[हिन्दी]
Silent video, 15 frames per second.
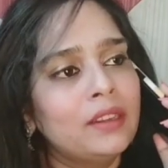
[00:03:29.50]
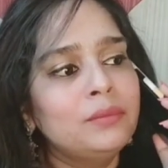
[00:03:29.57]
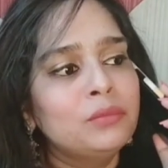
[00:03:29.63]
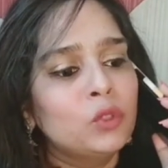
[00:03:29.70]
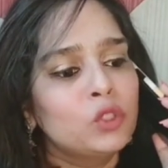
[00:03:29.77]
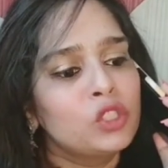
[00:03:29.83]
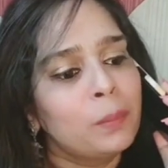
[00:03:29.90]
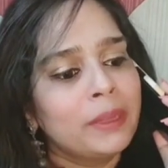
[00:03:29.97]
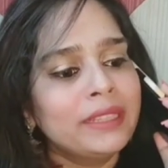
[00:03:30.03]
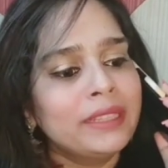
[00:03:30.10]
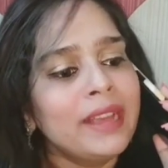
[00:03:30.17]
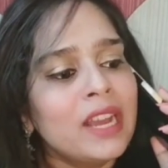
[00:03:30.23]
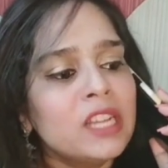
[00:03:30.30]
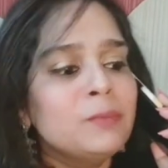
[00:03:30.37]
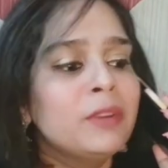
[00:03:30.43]
तुझे पता है
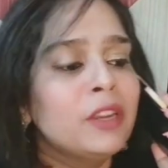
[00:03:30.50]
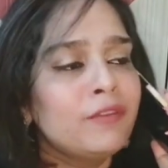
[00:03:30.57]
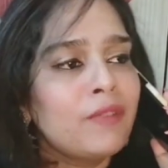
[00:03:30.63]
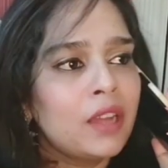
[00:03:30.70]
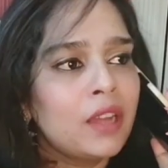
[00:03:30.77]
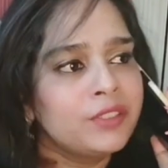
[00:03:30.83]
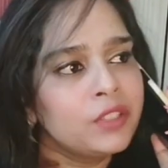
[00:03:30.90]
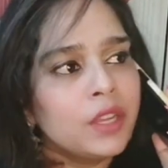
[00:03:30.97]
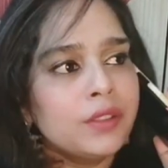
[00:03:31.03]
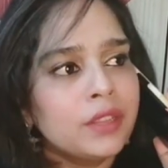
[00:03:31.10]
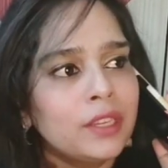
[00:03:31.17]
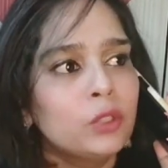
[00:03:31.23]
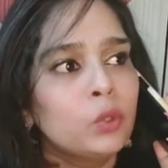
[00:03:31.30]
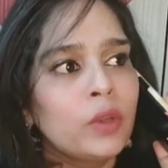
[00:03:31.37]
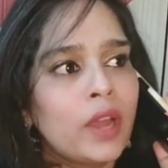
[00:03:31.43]
आज मेरा फास्ट है
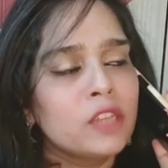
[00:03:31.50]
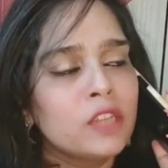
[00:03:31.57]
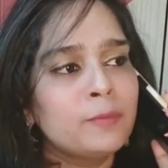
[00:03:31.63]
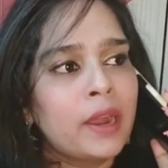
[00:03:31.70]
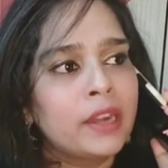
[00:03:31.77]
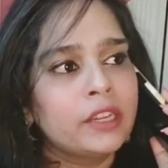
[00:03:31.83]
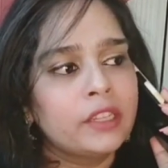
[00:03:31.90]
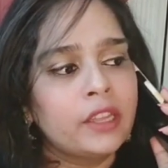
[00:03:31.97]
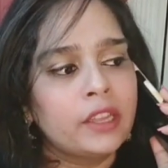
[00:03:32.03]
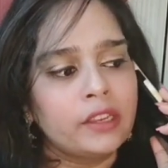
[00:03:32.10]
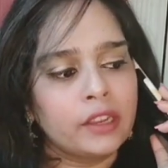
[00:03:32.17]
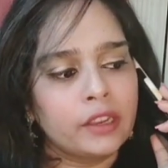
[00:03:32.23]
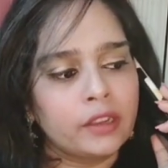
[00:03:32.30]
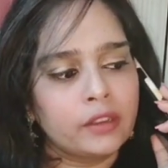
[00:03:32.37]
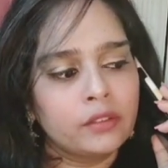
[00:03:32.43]
इसीलिए तूने आज पार्टी देनी
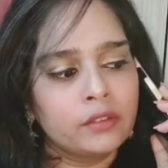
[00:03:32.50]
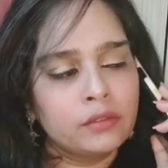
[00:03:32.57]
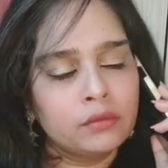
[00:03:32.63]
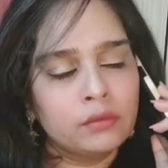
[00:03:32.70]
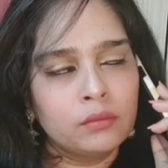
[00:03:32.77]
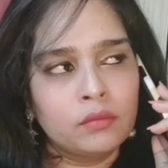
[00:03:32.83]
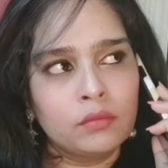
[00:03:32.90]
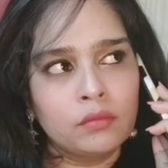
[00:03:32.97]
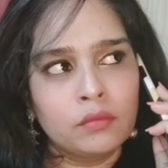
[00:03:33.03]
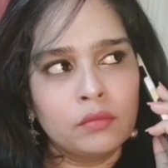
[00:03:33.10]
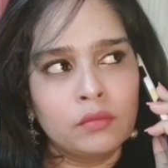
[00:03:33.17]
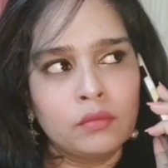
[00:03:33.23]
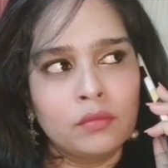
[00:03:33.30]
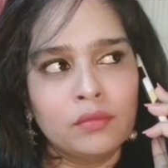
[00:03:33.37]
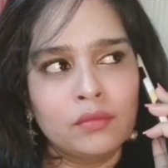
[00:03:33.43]
है अबे कौन सा
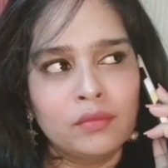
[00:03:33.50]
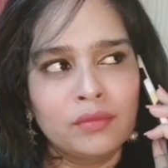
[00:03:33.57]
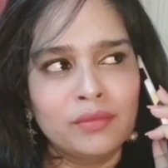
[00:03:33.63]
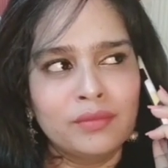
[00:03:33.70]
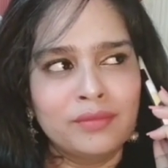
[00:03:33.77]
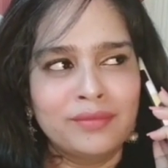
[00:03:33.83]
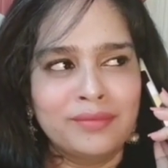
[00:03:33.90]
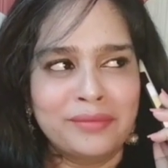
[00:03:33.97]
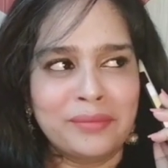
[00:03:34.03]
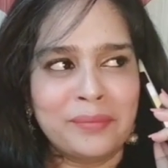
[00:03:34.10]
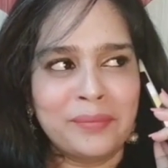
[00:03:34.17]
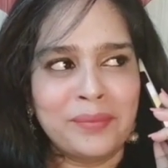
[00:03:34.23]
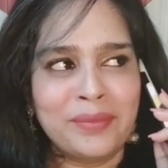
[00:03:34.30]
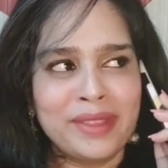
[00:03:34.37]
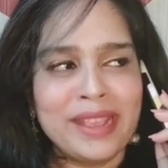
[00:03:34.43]

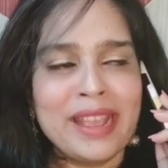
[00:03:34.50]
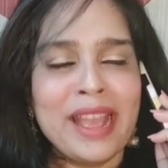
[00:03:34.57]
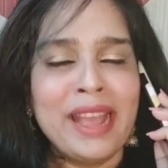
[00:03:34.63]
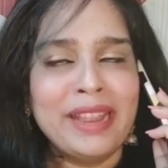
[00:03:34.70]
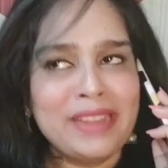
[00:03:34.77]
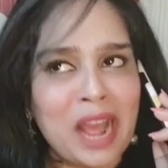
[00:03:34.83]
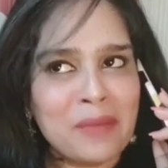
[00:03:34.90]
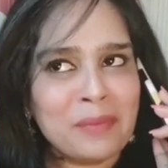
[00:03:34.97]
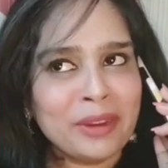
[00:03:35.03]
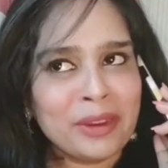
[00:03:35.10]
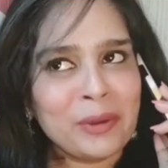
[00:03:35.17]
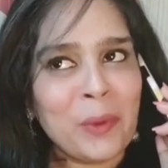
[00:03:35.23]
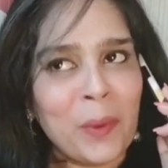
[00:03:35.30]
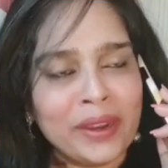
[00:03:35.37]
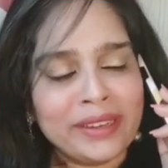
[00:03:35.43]
फास्ट यार मैंने
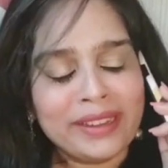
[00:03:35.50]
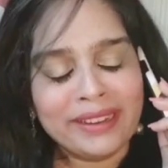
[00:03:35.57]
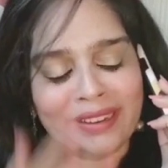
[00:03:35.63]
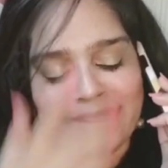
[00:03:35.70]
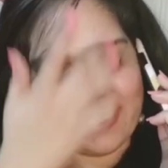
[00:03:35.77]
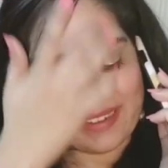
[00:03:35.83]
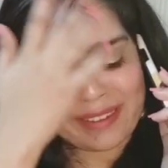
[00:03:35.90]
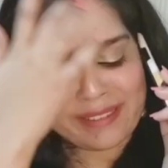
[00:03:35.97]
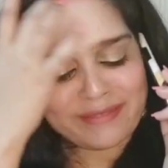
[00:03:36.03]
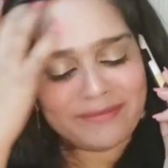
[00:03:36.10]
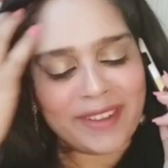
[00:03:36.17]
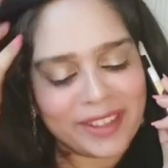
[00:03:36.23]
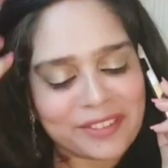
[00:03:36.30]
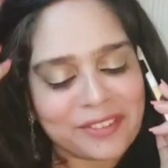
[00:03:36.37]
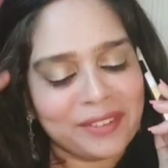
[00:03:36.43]
रोहन के लिए ना
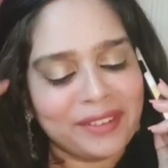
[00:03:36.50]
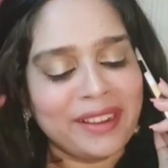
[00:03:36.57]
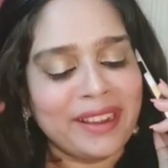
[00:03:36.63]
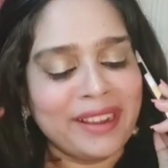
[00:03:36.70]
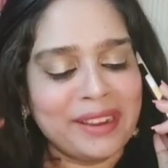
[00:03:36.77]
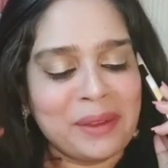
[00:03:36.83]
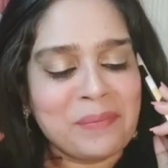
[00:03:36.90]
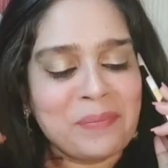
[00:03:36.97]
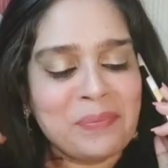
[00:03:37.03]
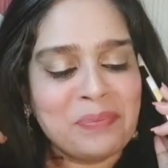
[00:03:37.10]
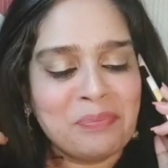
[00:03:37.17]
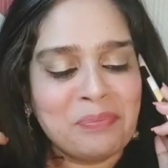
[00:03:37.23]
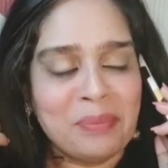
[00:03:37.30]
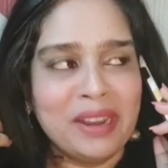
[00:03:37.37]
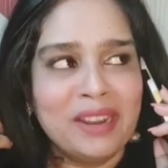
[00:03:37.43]
फास्ट रखा है
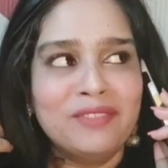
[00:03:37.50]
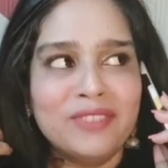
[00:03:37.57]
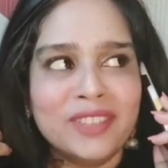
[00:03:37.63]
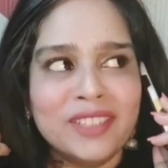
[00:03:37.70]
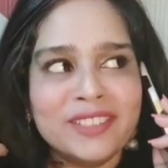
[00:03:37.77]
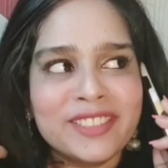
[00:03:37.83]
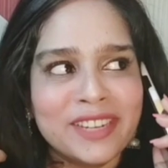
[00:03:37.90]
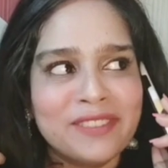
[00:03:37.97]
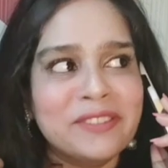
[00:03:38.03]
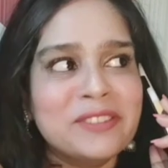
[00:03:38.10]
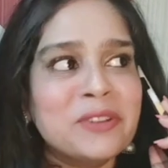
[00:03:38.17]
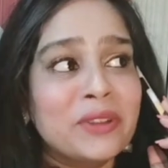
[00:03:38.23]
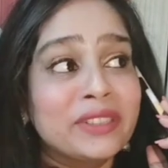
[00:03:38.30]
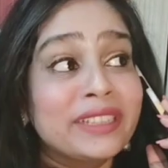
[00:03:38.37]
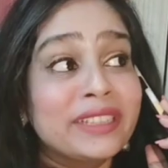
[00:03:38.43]
मेरा फर्स्ट करवा
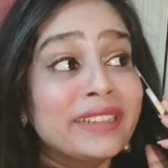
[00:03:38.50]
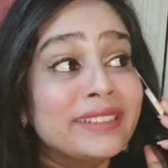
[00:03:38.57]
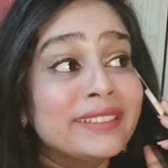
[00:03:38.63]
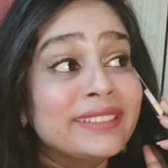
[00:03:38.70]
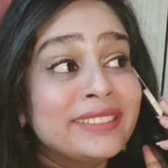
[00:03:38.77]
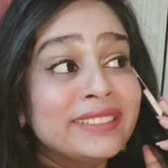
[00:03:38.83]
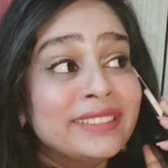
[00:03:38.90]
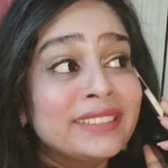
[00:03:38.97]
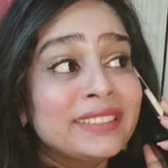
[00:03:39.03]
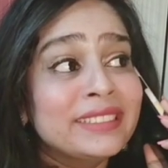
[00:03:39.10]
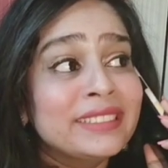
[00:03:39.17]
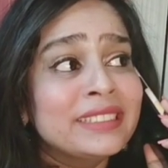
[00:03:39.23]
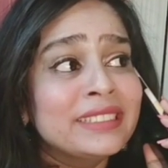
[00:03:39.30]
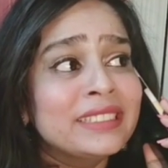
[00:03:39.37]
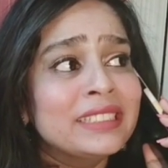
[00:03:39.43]
चौथ है दो महीने से
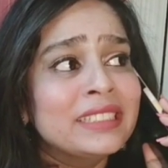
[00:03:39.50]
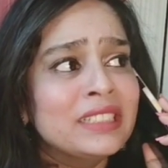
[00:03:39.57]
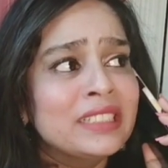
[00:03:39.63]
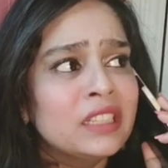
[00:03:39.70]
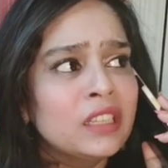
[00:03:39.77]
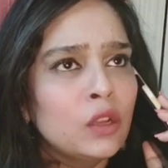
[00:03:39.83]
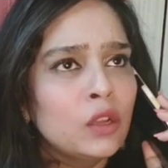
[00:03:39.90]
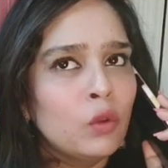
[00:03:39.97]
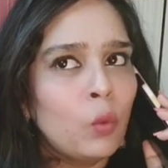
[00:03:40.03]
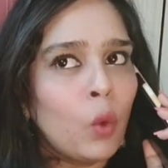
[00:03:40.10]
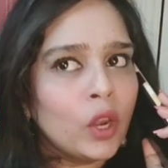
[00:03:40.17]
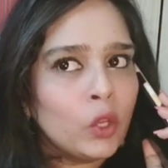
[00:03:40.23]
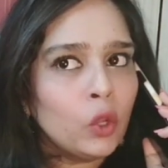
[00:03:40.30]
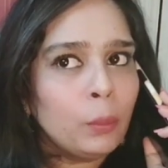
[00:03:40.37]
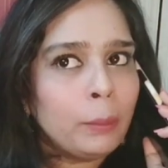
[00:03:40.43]
जानती हूँ उसे
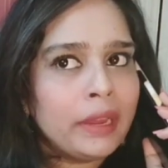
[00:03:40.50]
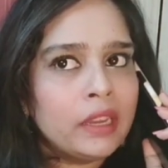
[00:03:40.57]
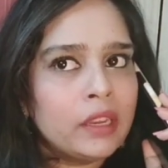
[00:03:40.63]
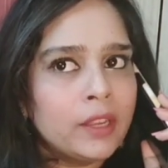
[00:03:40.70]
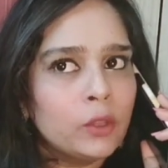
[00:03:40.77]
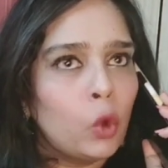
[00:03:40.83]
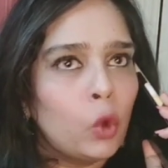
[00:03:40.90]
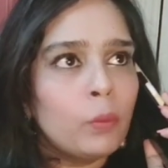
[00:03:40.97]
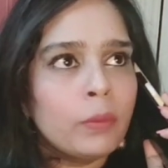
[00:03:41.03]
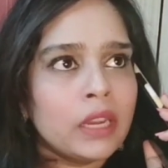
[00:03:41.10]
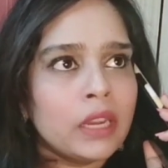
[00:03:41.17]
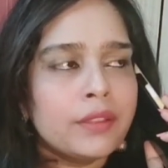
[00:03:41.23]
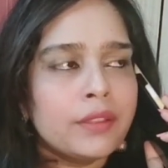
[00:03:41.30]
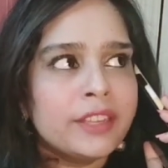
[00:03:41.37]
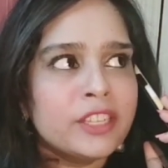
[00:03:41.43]
वॉट यू मीन के दो
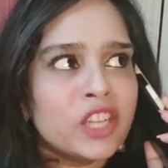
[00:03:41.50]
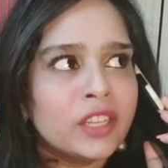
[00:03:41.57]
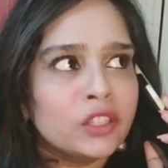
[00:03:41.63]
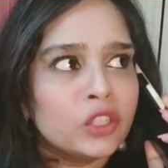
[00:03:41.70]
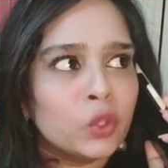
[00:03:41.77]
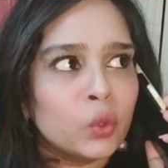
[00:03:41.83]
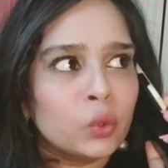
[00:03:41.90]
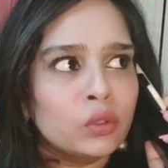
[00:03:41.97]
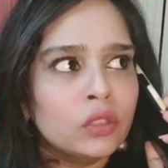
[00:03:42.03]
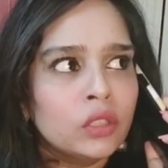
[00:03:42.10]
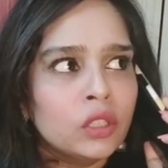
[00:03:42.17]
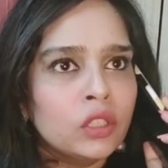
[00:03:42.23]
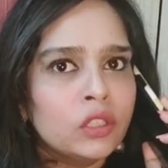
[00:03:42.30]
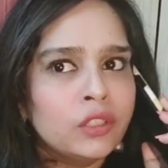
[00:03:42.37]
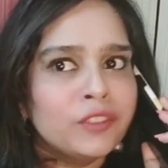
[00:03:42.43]
महीने से ही जानती हूँ
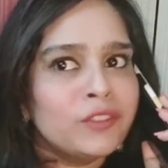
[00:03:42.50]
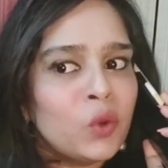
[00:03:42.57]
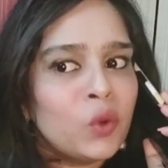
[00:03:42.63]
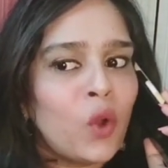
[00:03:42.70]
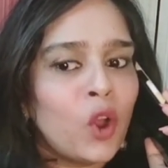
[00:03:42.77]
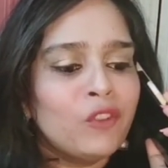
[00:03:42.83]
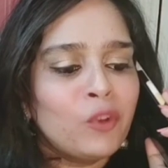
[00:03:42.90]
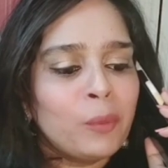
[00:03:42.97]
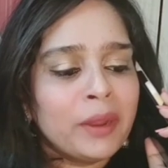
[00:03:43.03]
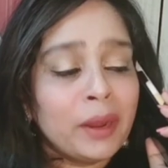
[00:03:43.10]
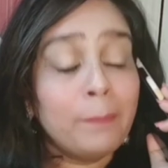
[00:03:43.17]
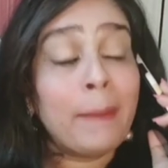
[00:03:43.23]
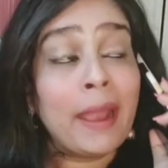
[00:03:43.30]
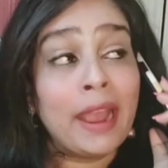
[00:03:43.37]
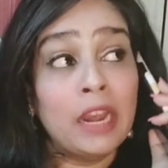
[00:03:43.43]
सो so, वॉट वो मेरा
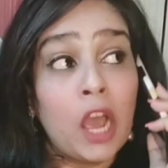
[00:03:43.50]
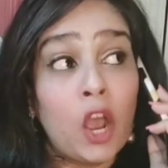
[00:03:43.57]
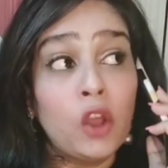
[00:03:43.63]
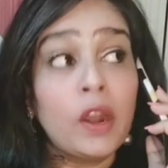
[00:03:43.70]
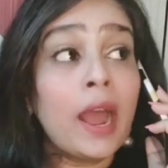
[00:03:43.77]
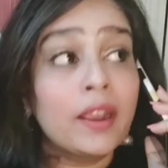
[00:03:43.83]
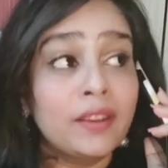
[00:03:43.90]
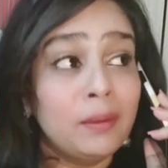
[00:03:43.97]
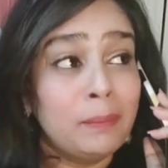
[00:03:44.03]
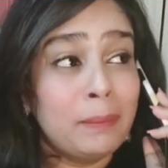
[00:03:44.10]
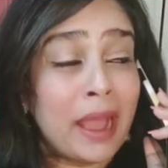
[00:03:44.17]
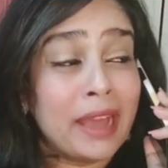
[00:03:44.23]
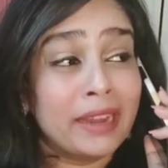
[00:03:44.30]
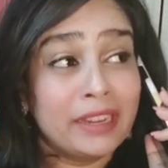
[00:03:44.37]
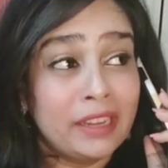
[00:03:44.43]
पहला और आखिरी
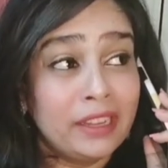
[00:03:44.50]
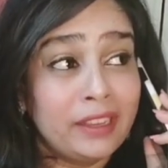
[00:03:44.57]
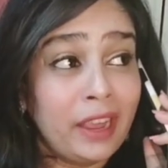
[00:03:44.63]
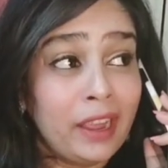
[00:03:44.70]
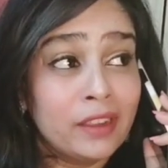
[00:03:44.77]
प्यार है ठीक है